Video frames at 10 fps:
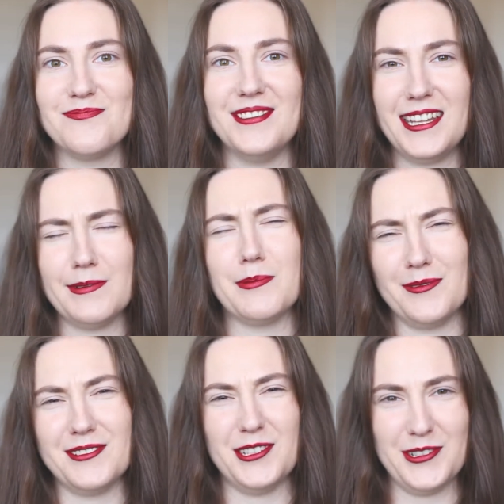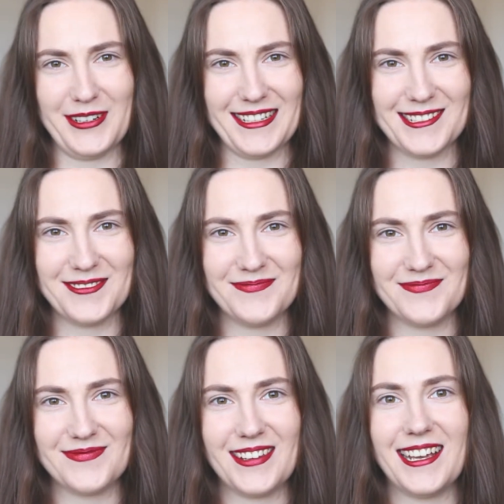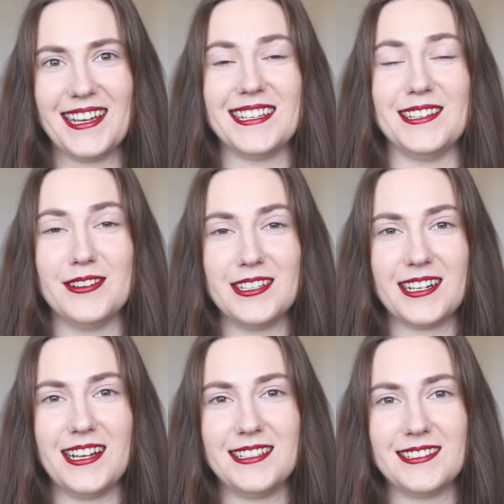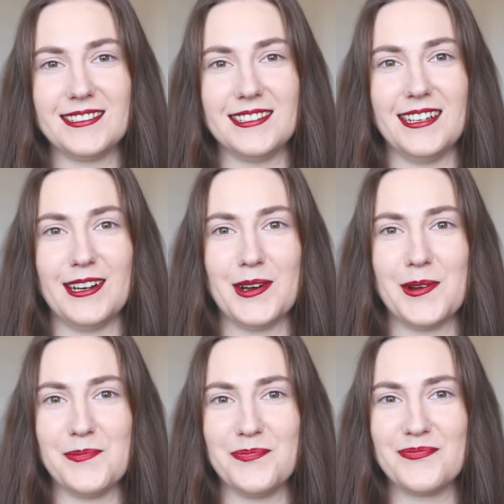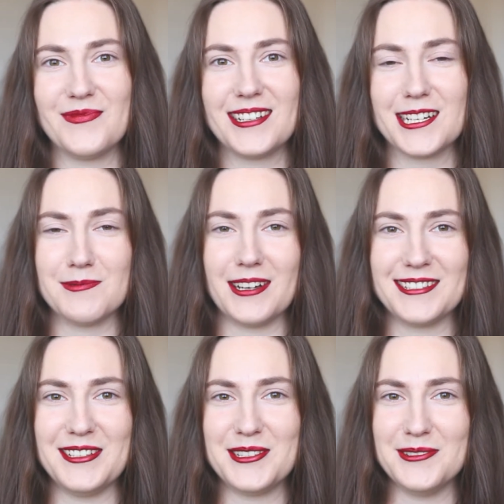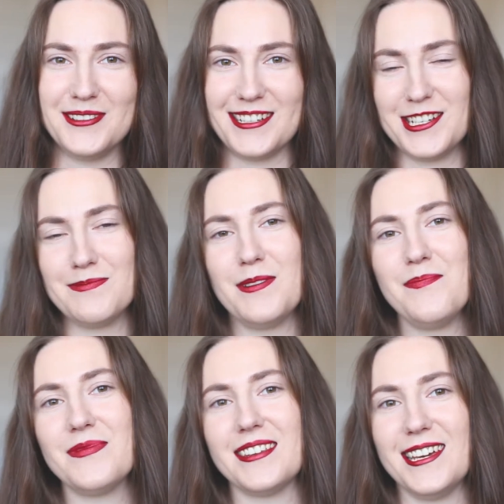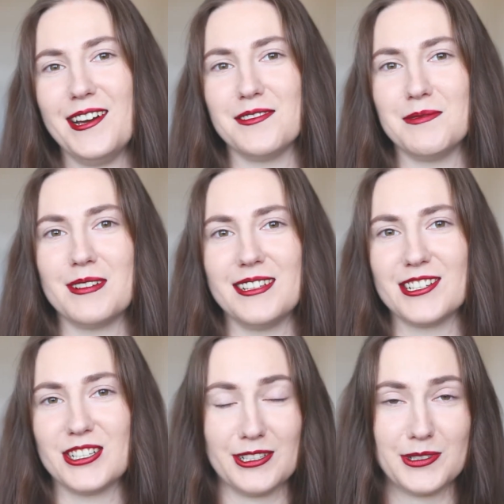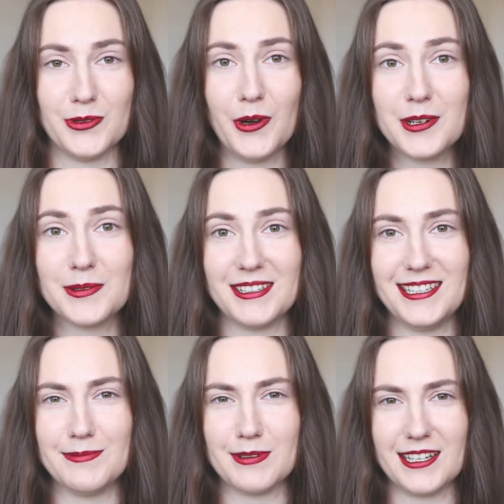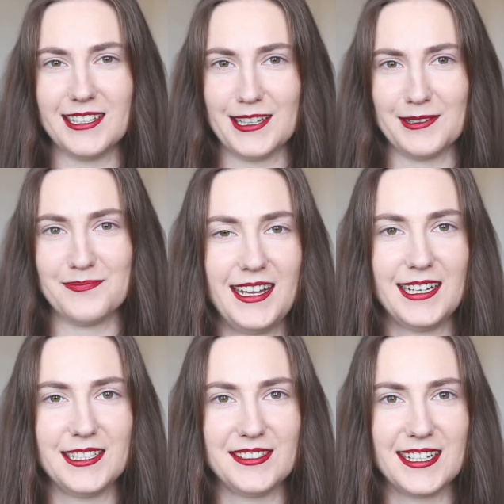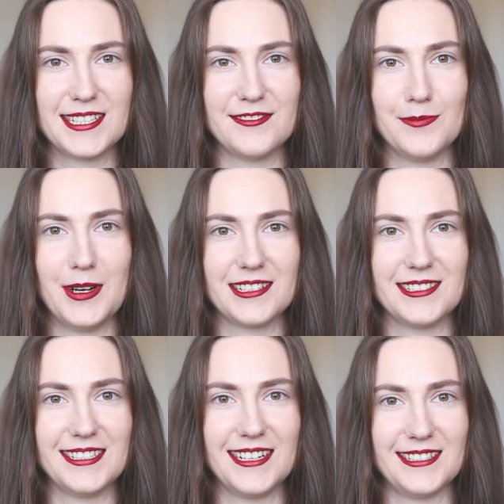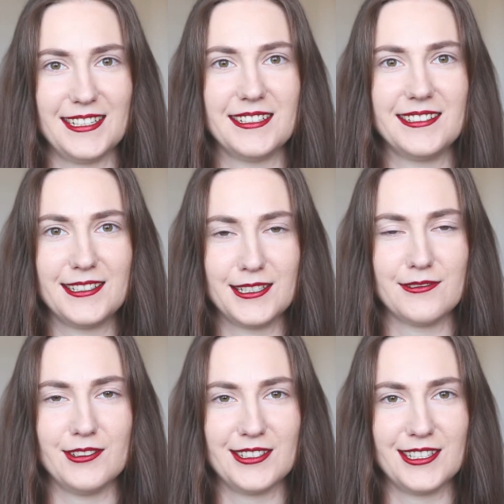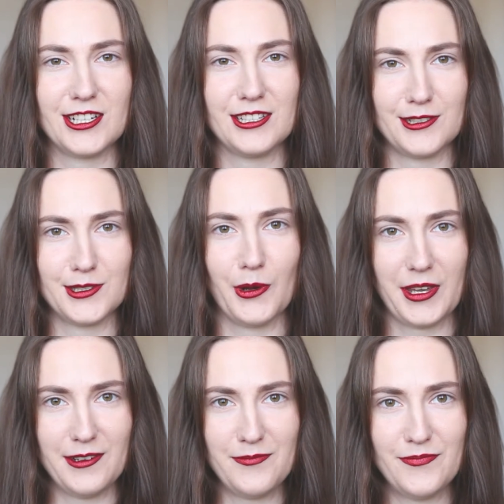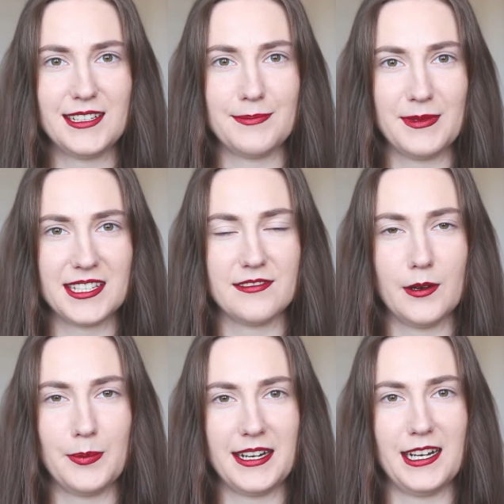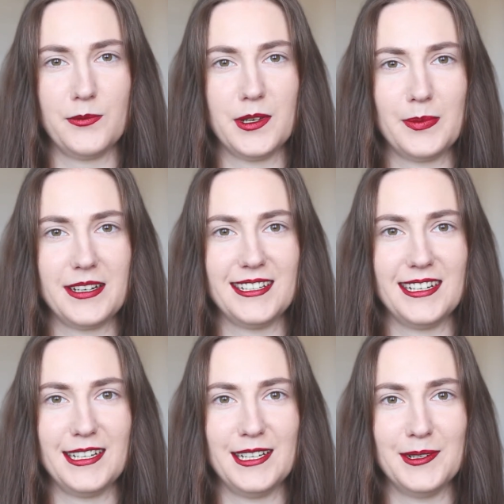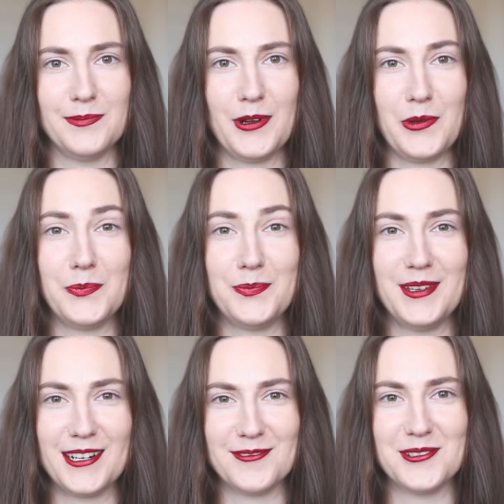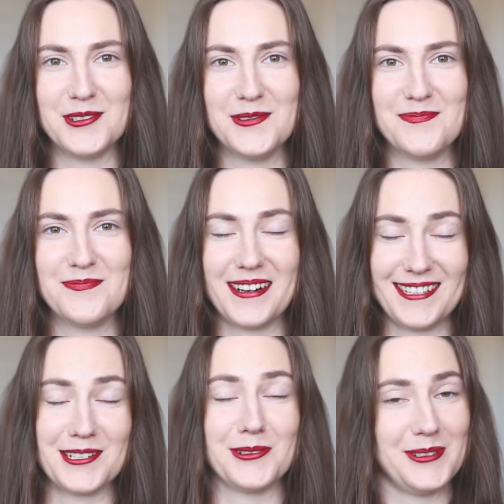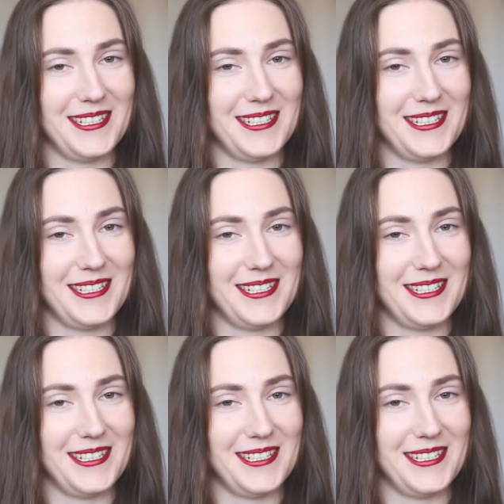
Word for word: надо попробовать еще раз. И в этот раз для, скажем так, тестового режима я выбрала Shutterstock и не прогадала. 12 марта я зарегистрировалась на Shutterstock. 17 апреля у меня приняли мою первую продажную